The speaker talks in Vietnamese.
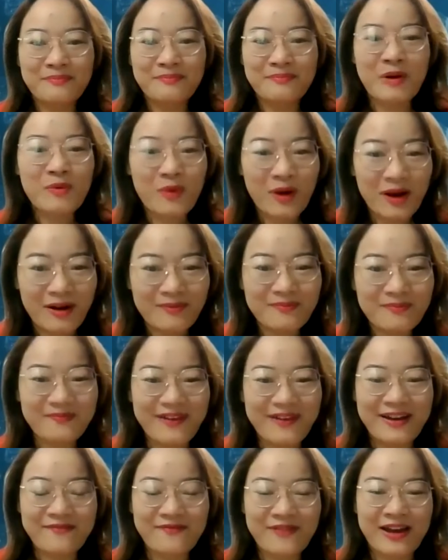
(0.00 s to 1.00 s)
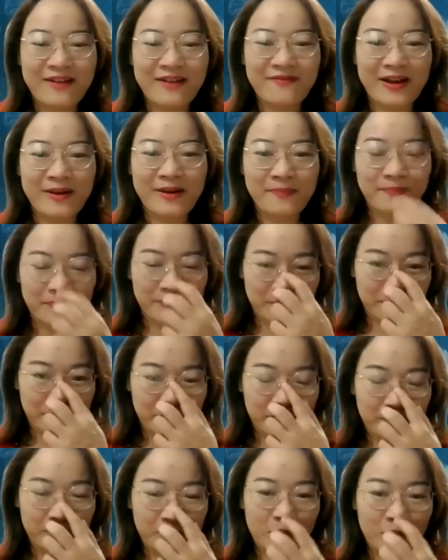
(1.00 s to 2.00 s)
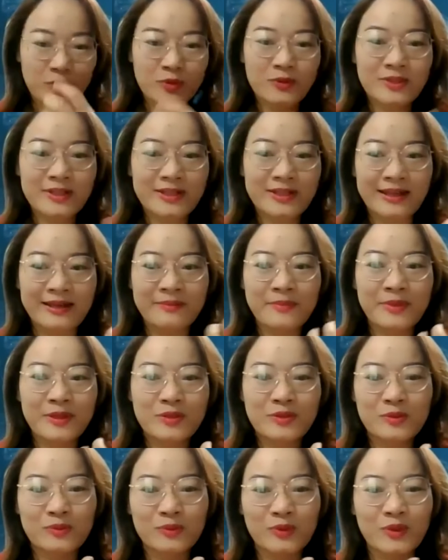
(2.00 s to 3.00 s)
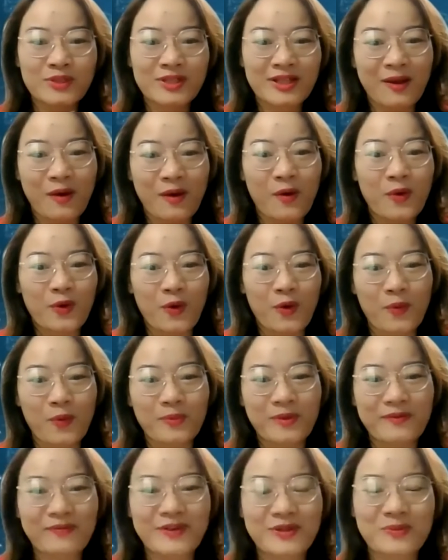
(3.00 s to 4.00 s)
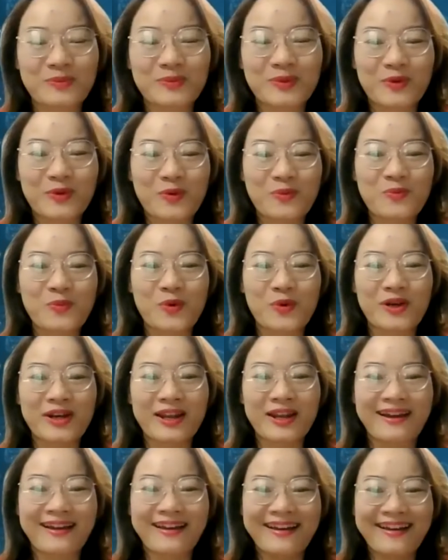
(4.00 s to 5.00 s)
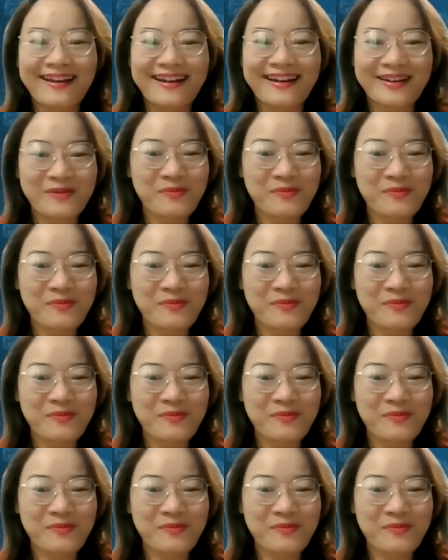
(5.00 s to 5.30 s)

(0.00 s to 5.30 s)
bâng khuâng mà và và một chút gì đấy mà chúng tôi rất là hồi hộp tại vì chúng tôi cũng muốn là à,